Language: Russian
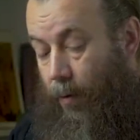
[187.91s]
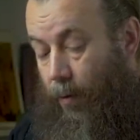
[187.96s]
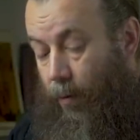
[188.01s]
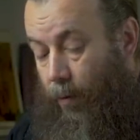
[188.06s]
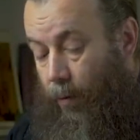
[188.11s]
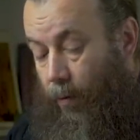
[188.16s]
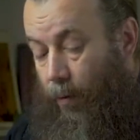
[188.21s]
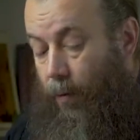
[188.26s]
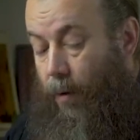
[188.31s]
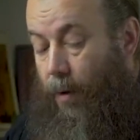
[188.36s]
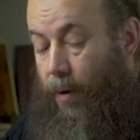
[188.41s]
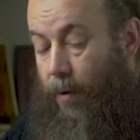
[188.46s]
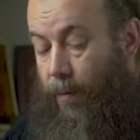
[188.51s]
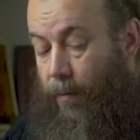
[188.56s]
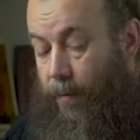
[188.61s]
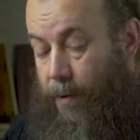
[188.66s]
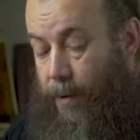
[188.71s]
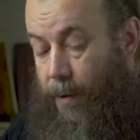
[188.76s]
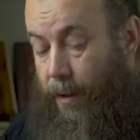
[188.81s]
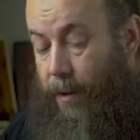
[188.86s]
у
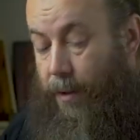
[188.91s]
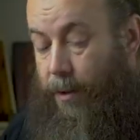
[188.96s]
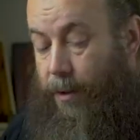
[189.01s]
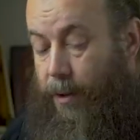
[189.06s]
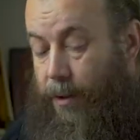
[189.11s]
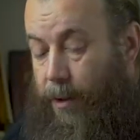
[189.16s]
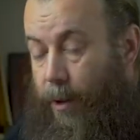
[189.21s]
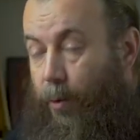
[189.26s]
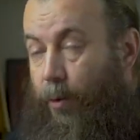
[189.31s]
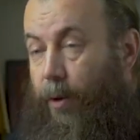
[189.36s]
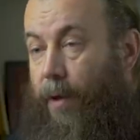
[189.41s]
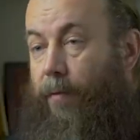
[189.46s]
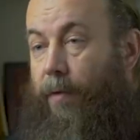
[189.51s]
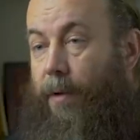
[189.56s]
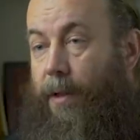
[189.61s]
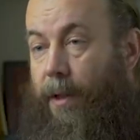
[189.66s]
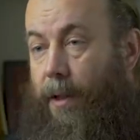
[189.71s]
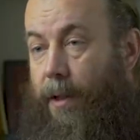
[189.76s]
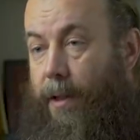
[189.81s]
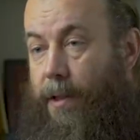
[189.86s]
всех четырех
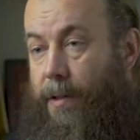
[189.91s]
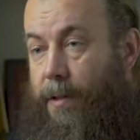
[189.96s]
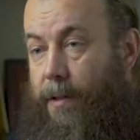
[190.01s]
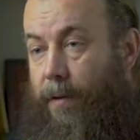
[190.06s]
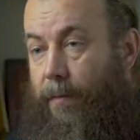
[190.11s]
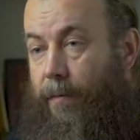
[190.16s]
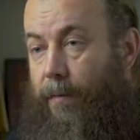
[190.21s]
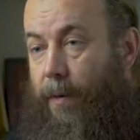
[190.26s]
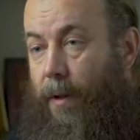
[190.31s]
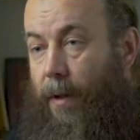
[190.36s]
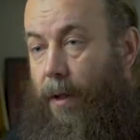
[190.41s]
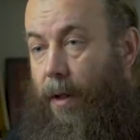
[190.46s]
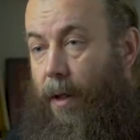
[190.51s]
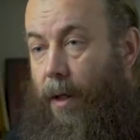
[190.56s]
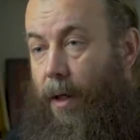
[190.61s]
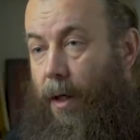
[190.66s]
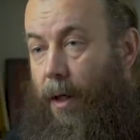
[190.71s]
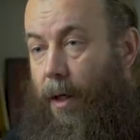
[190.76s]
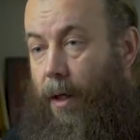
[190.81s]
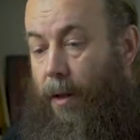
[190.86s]
евангелистов,
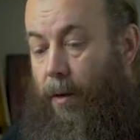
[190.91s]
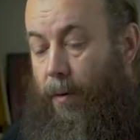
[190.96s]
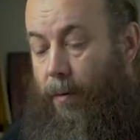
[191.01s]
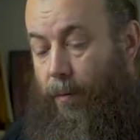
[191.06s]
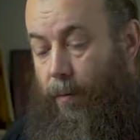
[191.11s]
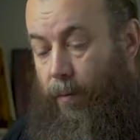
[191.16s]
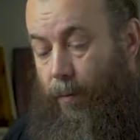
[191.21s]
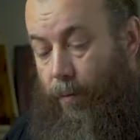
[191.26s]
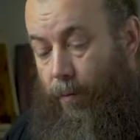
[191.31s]
э,